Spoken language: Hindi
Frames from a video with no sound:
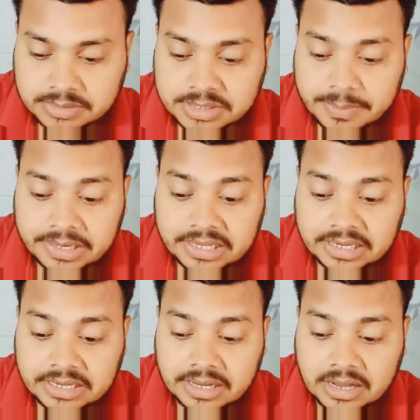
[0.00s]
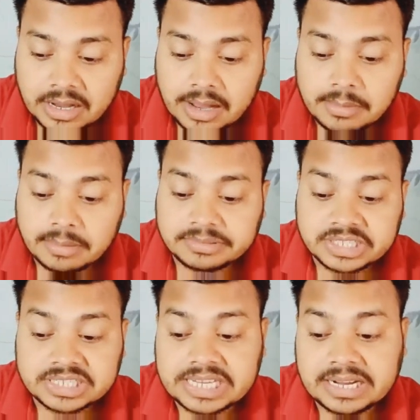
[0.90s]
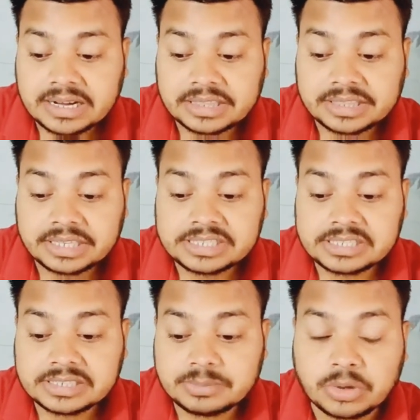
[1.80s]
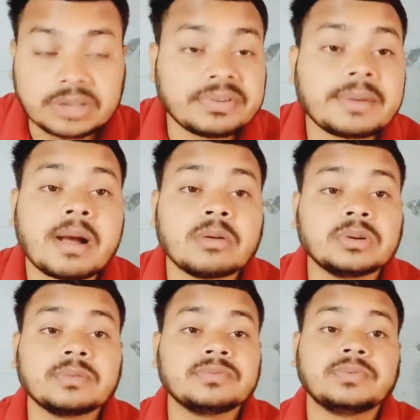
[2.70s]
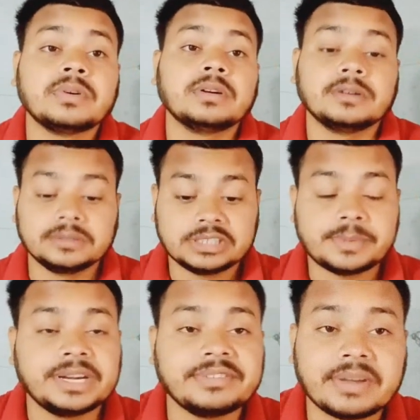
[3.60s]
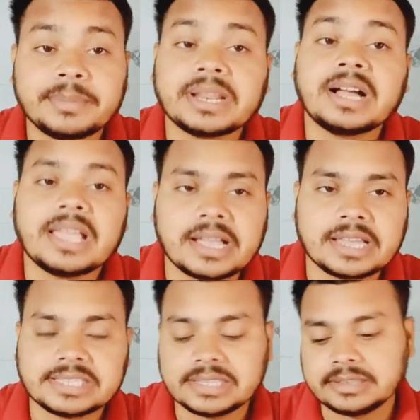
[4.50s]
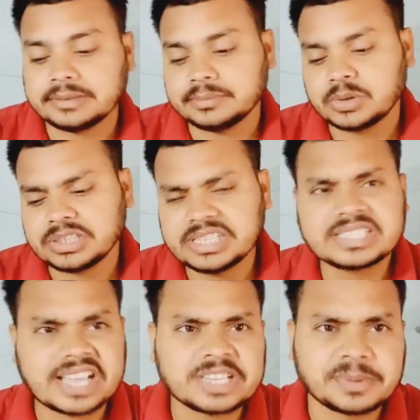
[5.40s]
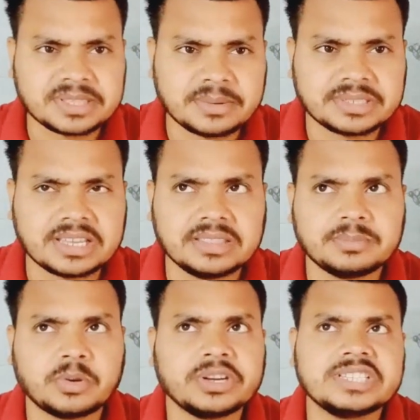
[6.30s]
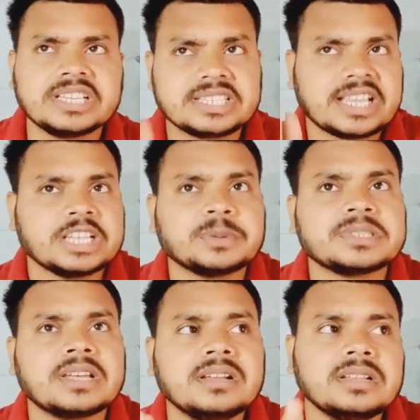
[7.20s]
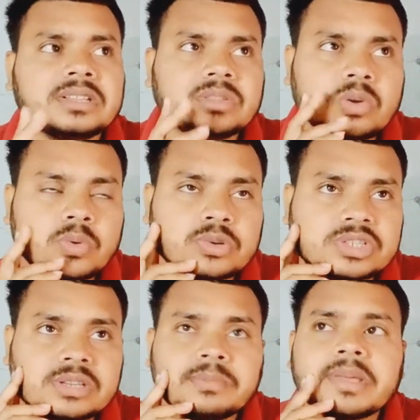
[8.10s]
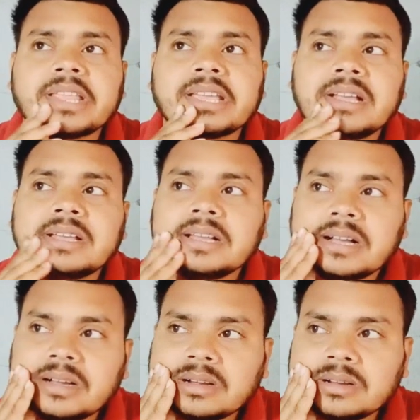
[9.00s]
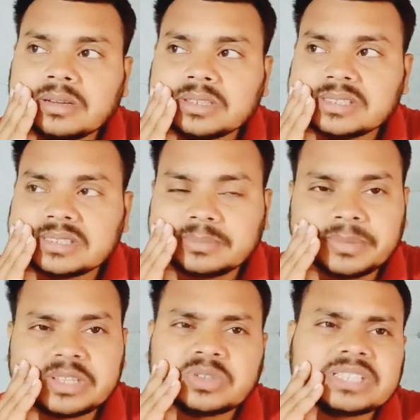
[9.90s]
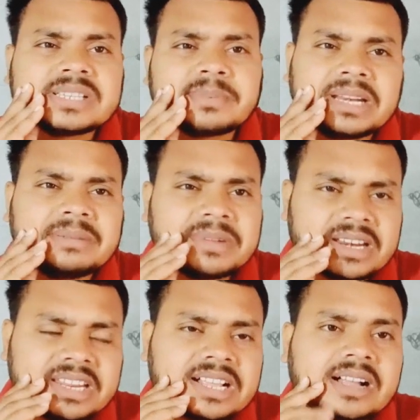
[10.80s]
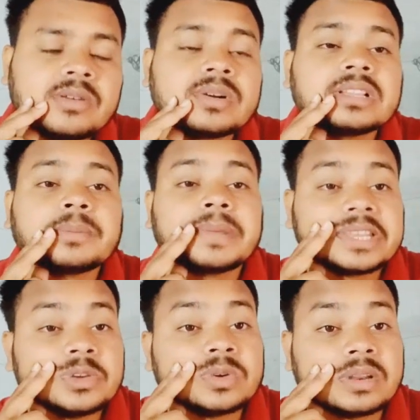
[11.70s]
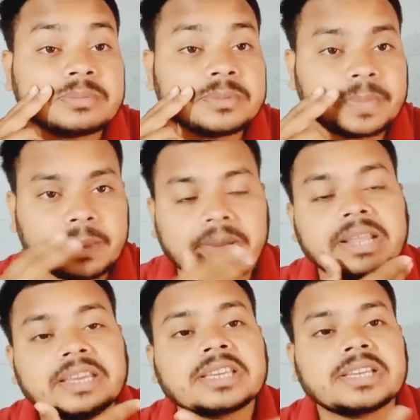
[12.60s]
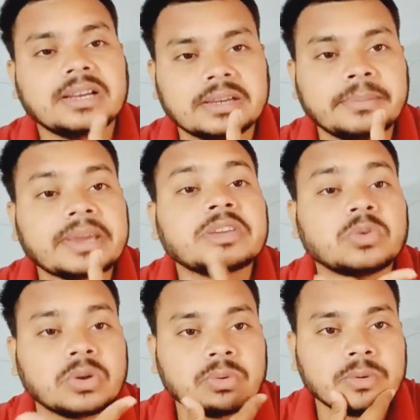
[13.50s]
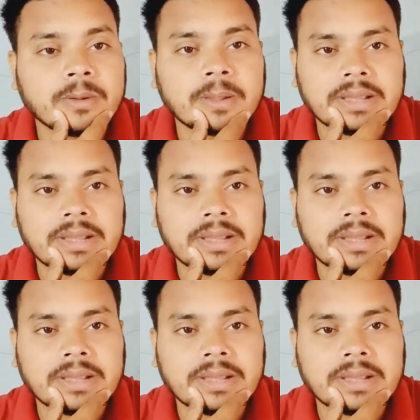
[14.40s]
सबसे पहले अब हम चर्चा कर लेते फोर्टी फाइव आउट ऑफ सेवेंटी फाइव मेरा आया कैसे था फोर्टी सिक्स के आसपास था शायद फोर्टी सिक्स के आसपास था दो क्वेश्चन मैंने आ, uh, मैंने सोचा सब क्लेम कर ही रखा होगा तो मैंने क्यों करूँ मैंने आ, uh, मैं क्यों करूँ